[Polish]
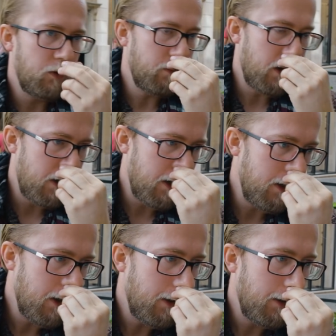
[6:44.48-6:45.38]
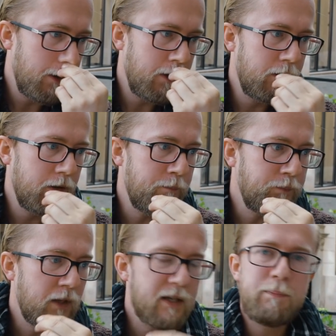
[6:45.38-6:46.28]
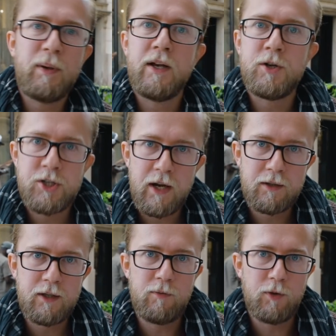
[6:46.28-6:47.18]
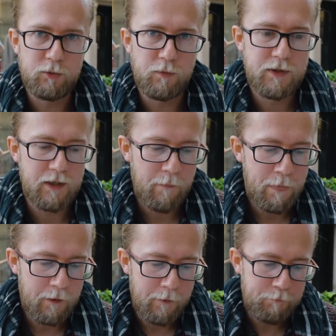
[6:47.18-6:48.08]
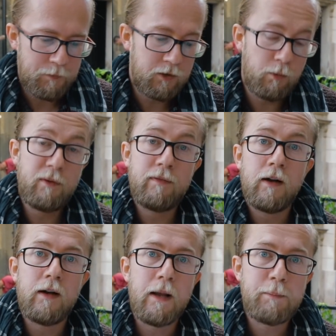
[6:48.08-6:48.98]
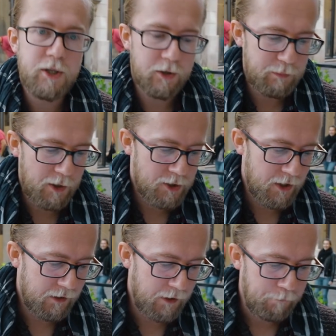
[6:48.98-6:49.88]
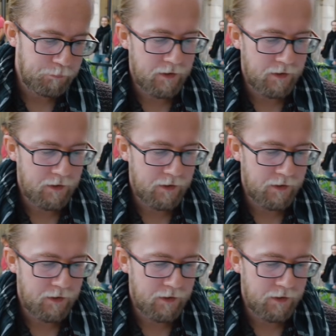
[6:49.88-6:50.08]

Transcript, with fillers: normalnej yy, sprężarki w lodówce i to bywa lepsze od sprężarki.